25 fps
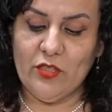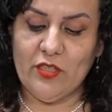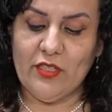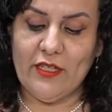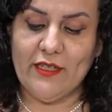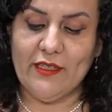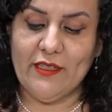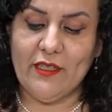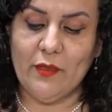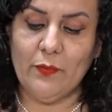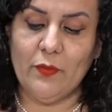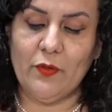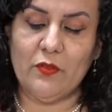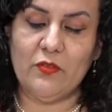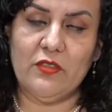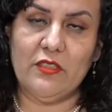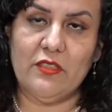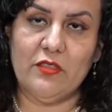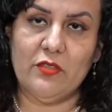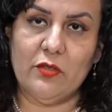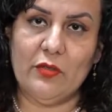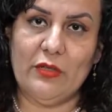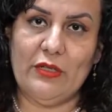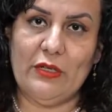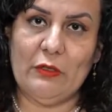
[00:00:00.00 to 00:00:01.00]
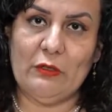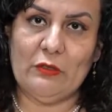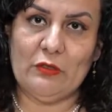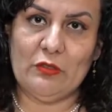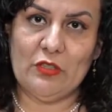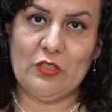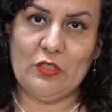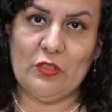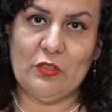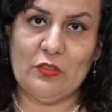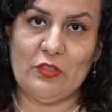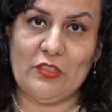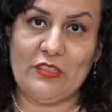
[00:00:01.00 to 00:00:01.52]
30% de los
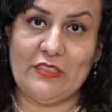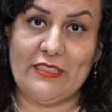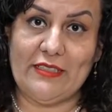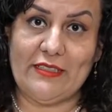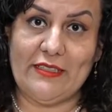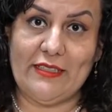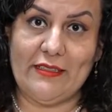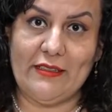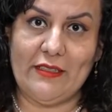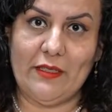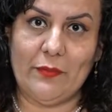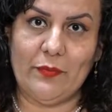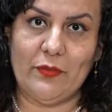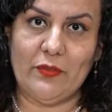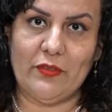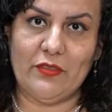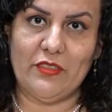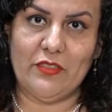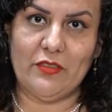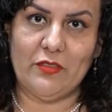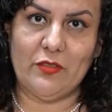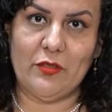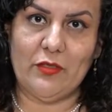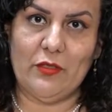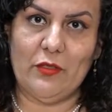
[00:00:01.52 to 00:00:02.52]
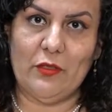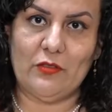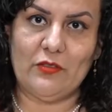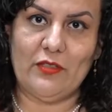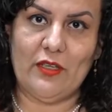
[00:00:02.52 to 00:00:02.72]
niños y 70% de los